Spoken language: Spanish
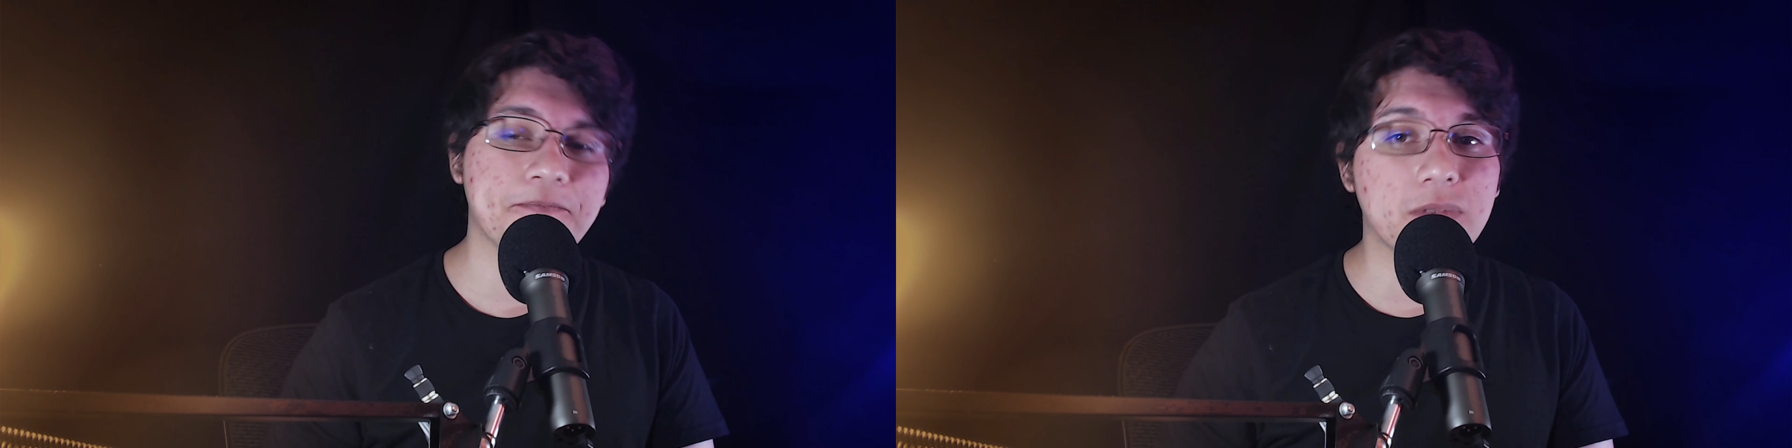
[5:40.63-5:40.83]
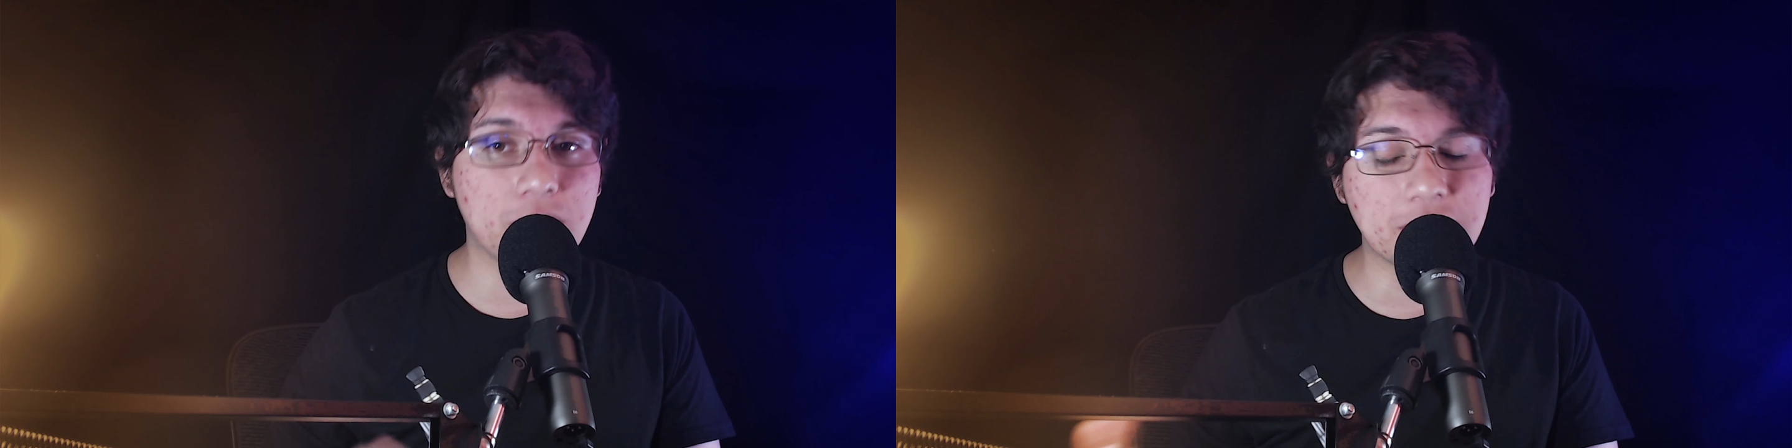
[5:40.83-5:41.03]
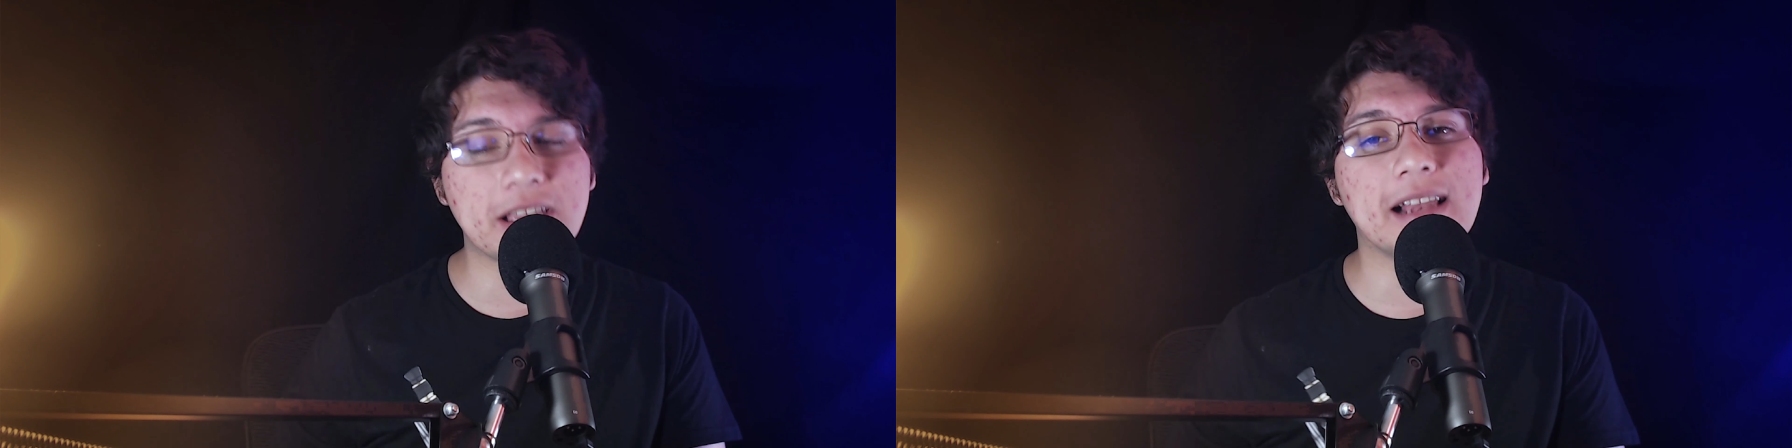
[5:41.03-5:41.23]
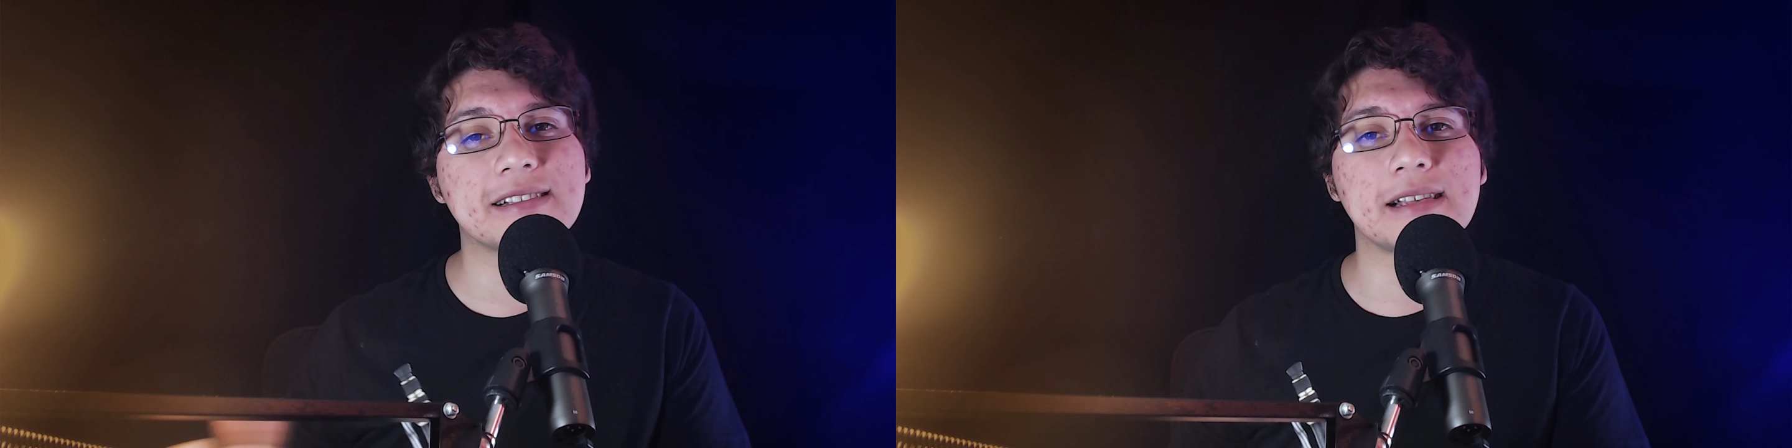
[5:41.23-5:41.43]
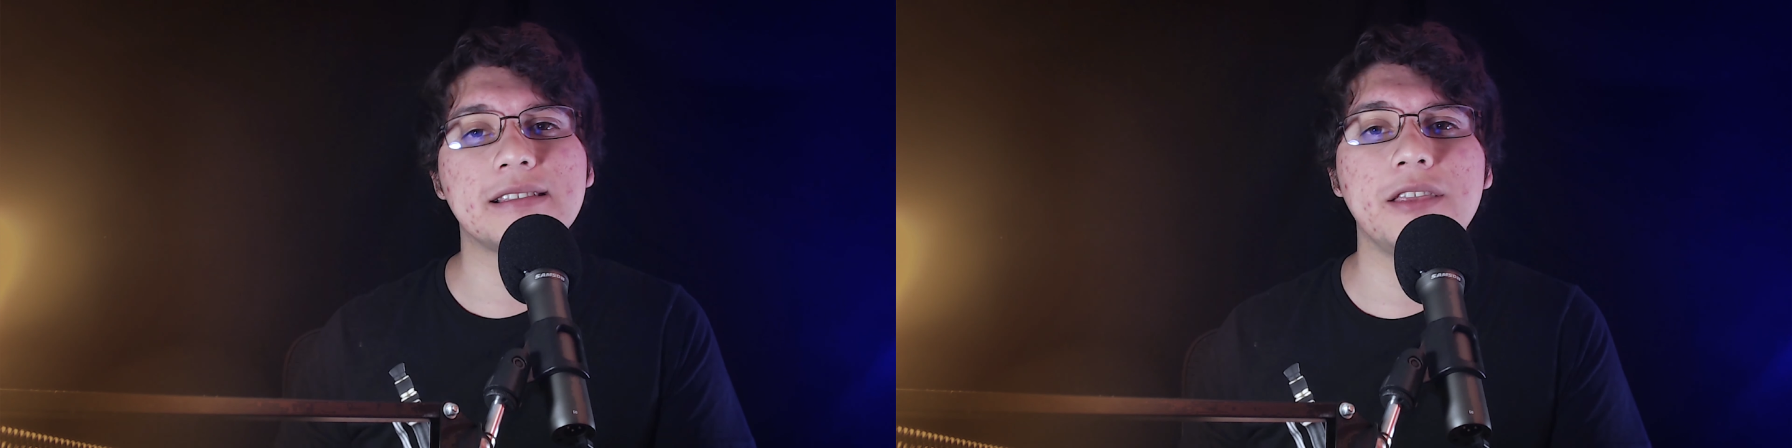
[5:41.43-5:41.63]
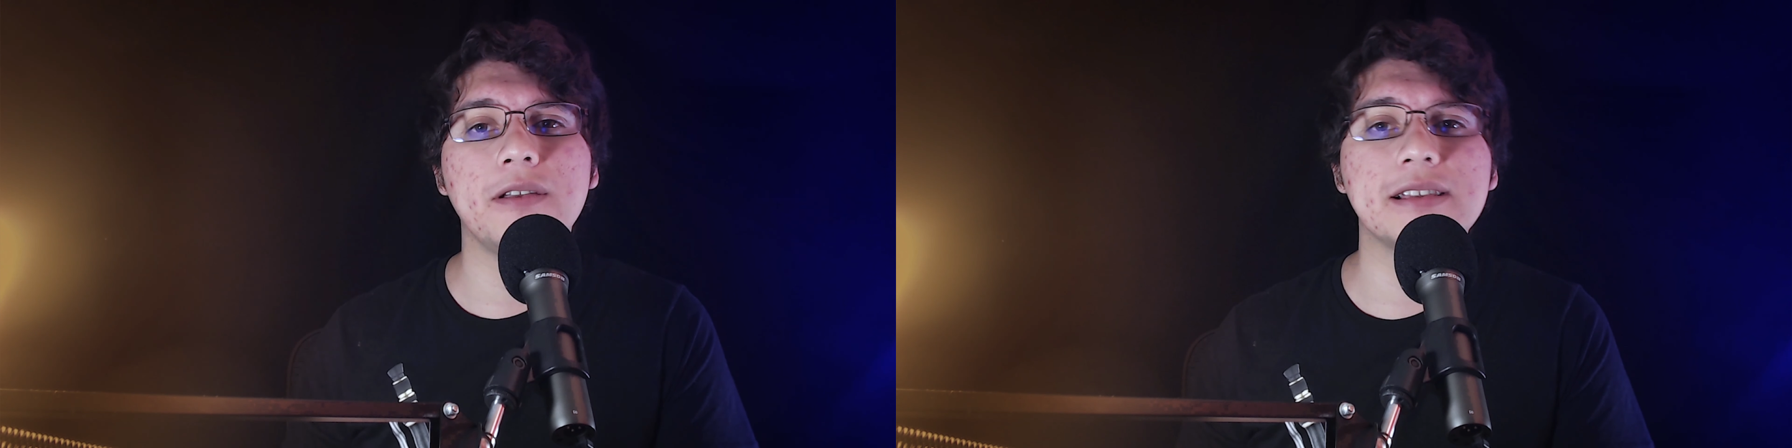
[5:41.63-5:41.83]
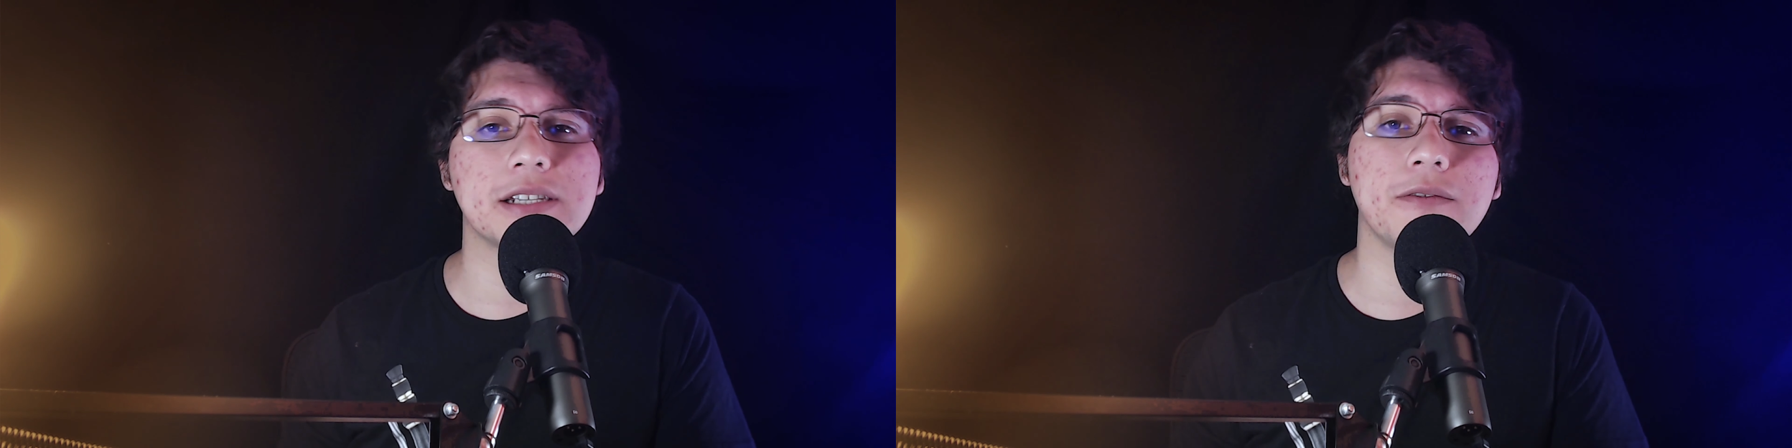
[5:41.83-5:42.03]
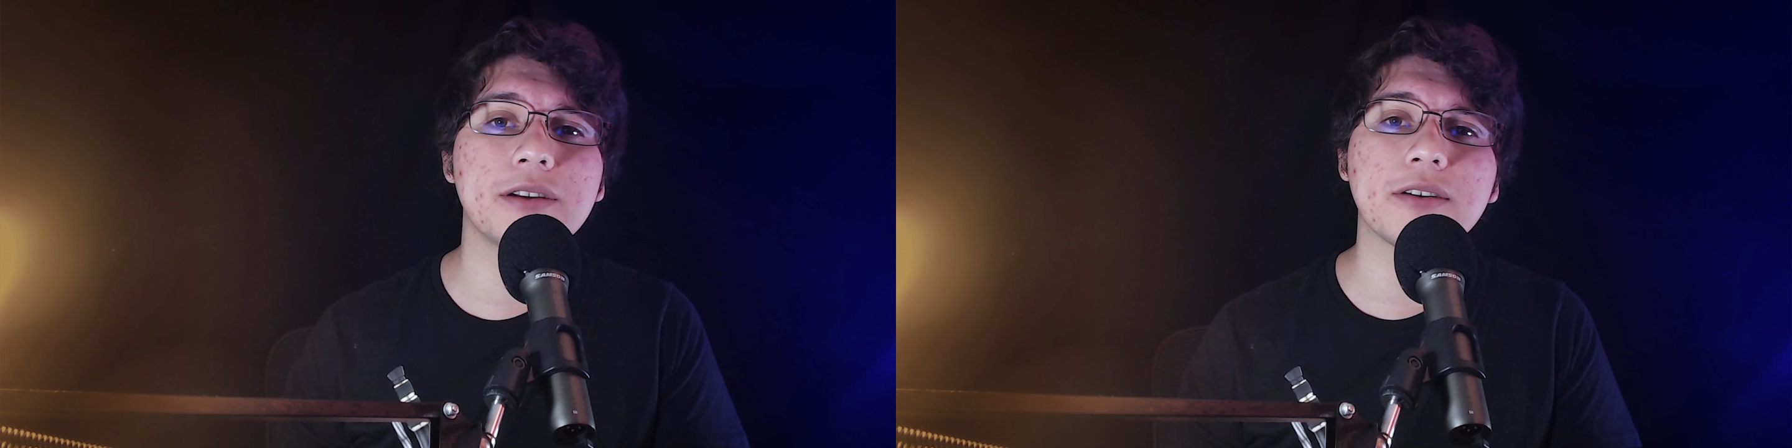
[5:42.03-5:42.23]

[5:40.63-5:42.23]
Yo soy Alex Castillo y les recuerdo